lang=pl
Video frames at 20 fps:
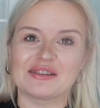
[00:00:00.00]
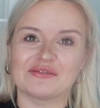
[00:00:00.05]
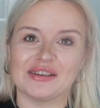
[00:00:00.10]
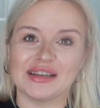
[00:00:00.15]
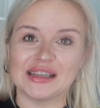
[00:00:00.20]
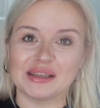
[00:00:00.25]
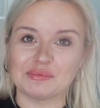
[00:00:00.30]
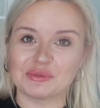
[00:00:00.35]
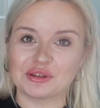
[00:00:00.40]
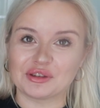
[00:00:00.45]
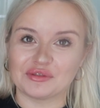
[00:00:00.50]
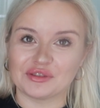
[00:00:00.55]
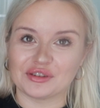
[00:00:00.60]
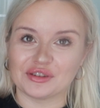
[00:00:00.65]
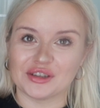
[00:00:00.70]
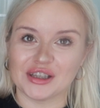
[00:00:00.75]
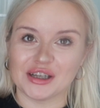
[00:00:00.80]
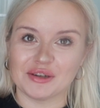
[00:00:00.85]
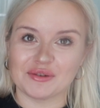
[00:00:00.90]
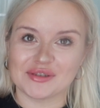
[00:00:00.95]
Fajnie by to
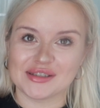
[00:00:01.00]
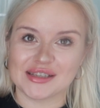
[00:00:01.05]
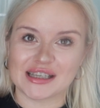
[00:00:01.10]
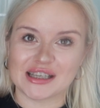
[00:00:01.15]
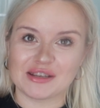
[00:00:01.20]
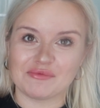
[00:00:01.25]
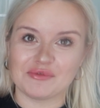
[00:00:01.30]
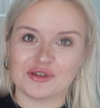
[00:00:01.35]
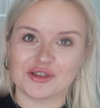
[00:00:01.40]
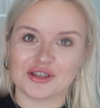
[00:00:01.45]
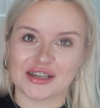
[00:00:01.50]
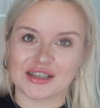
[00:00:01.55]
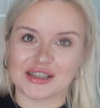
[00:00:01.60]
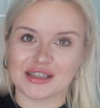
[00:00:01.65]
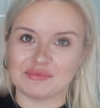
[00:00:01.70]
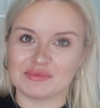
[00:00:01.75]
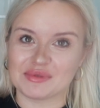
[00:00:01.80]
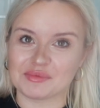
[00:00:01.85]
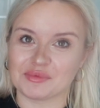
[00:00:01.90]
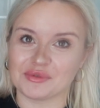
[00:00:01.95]
wyglądało z jakimiś
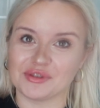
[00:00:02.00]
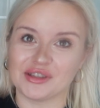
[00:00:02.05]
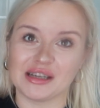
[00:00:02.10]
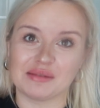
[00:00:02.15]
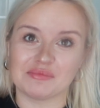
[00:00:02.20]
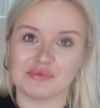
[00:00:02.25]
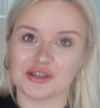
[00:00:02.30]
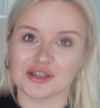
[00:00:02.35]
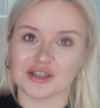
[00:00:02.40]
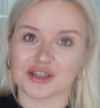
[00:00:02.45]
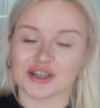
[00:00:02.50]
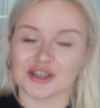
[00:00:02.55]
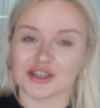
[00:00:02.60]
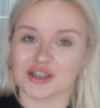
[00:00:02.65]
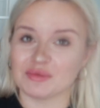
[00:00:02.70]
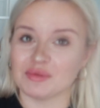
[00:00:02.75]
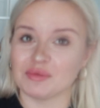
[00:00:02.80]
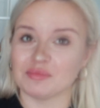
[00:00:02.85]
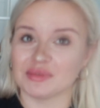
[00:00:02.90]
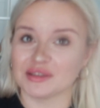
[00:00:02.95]
czarnymi spodniami
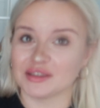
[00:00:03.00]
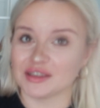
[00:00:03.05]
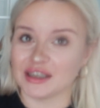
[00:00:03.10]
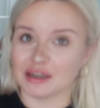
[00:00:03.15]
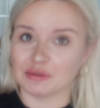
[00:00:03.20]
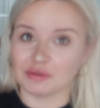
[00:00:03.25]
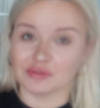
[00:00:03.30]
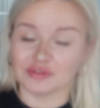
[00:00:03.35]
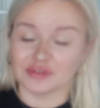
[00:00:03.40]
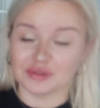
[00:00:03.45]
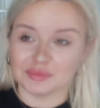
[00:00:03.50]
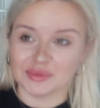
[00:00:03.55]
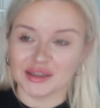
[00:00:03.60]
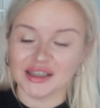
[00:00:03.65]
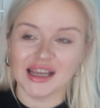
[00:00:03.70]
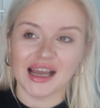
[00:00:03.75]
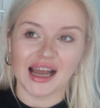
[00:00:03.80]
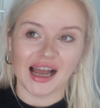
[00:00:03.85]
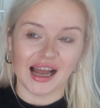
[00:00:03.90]
szerszymi, materiałowymi,